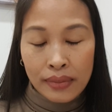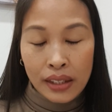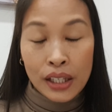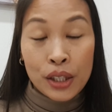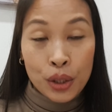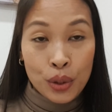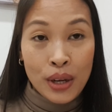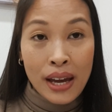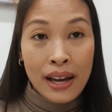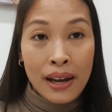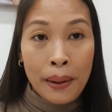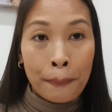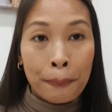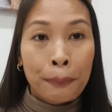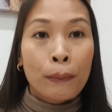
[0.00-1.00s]
ito
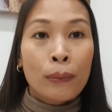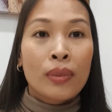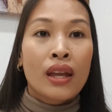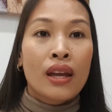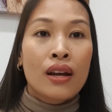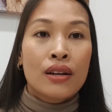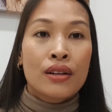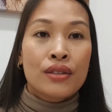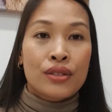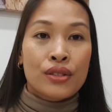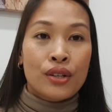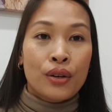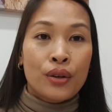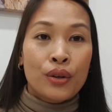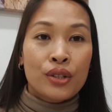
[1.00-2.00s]
na.
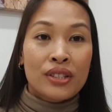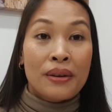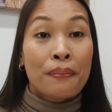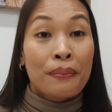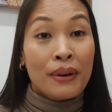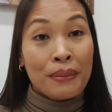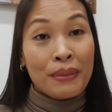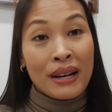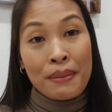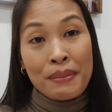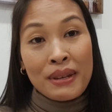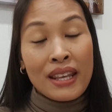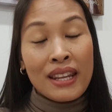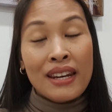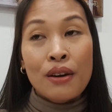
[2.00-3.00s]
So, syempre,
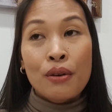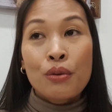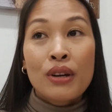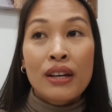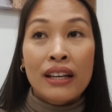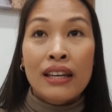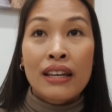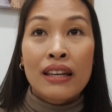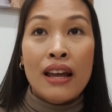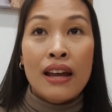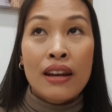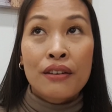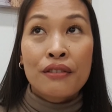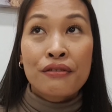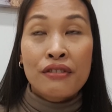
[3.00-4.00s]
marami na rin akong
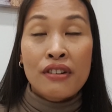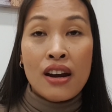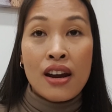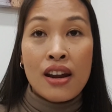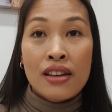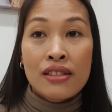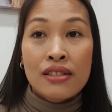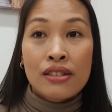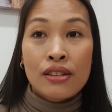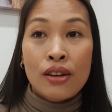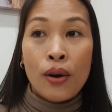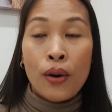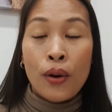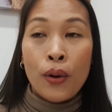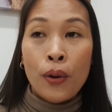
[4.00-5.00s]
nakikilalang friends. So,
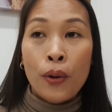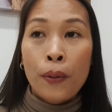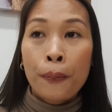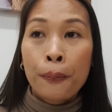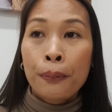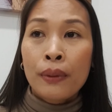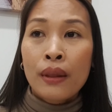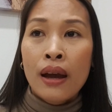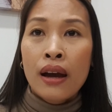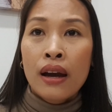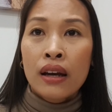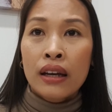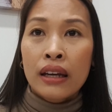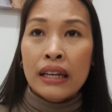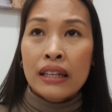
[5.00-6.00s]

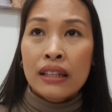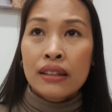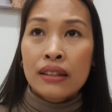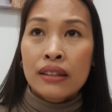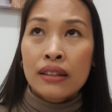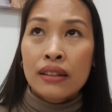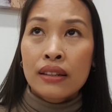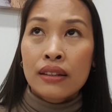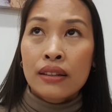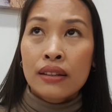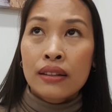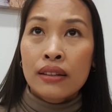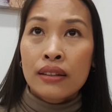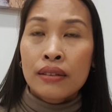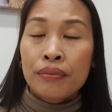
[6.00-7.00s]
in
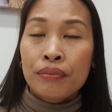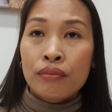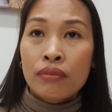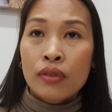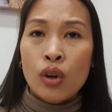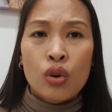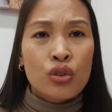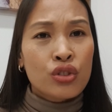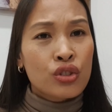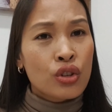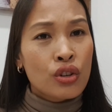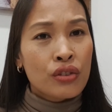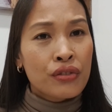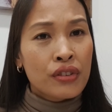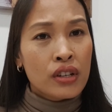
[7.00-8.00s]

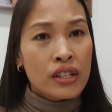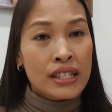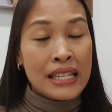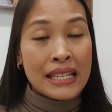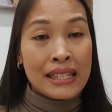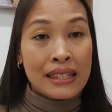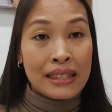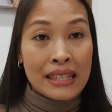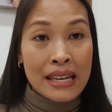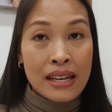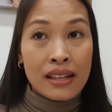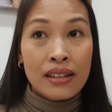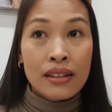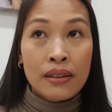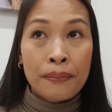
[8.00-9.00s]
October
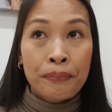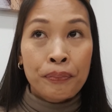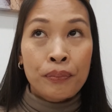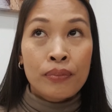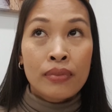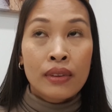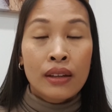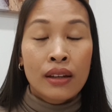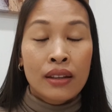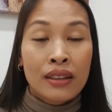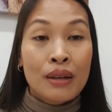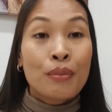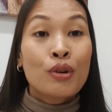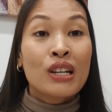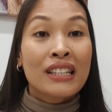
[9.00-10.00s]
16,
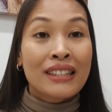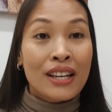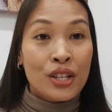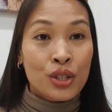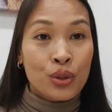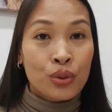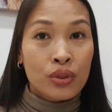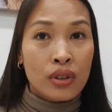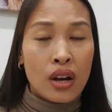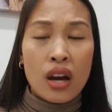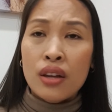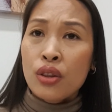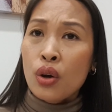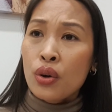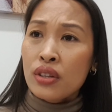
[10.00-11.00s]
na-monetize yung,
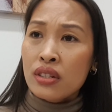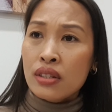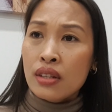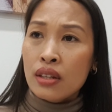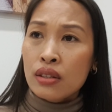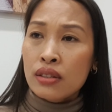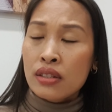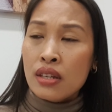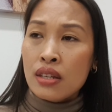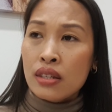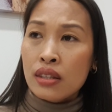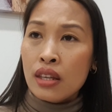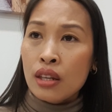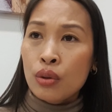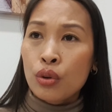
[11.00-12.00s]
I know it's not
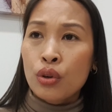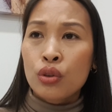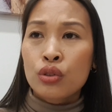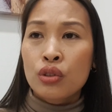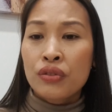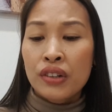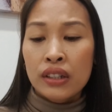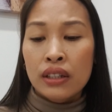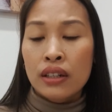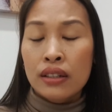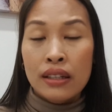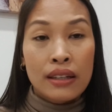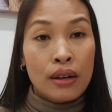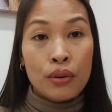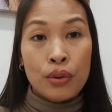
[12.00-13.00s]
16 or October
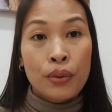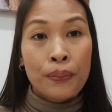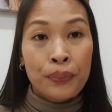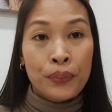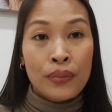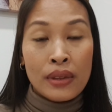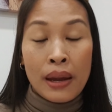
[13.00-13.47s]
13 ako